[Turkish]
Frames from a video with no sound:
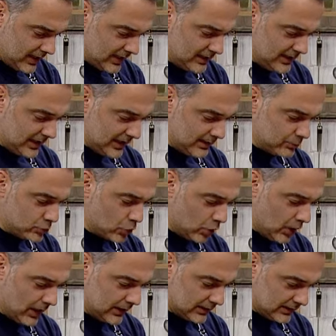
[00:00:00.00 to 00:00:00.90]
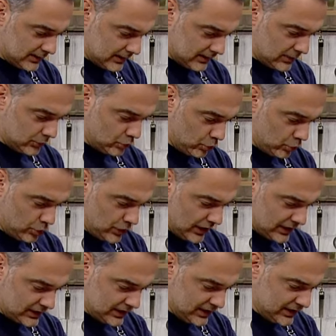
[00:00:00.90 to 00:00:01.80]
yarım soğan
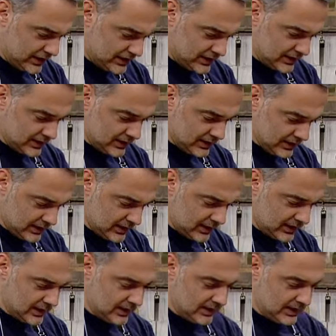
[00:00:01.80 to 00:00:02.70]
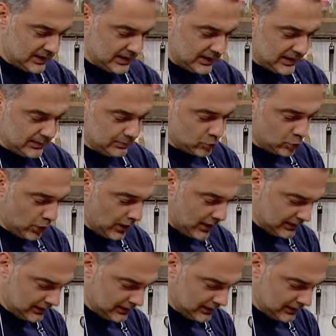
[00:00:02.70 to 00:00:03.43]
soyacaksınız. Yarım soğan.